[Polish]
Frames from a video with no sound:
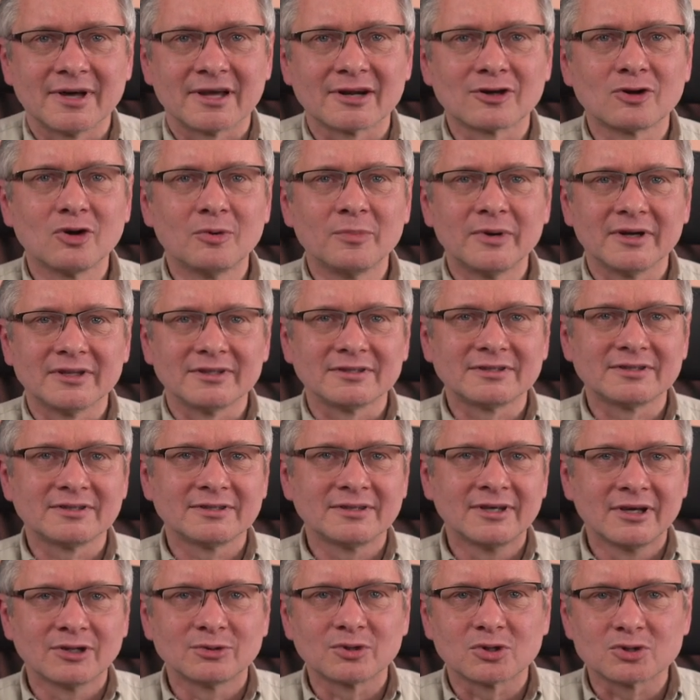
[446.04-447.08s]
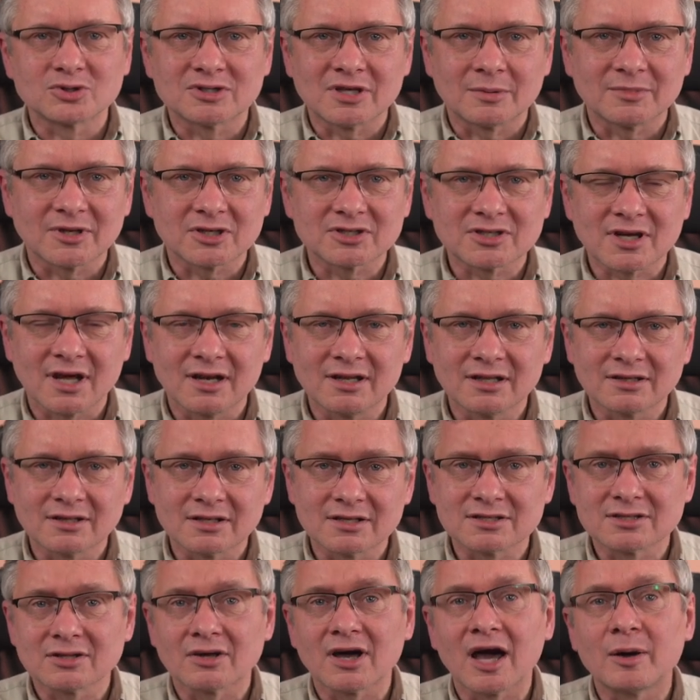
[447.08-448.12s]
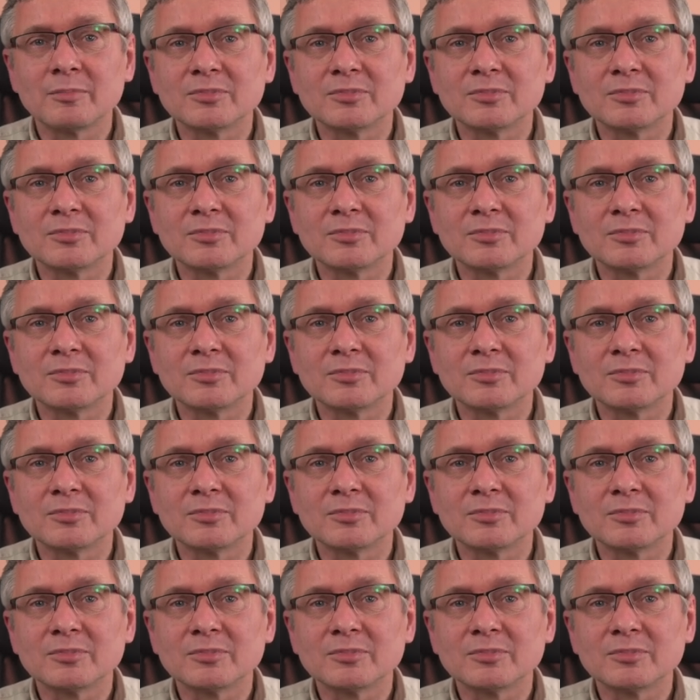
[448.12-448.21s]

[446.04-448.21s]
argument które rzucam na szale, to jest to,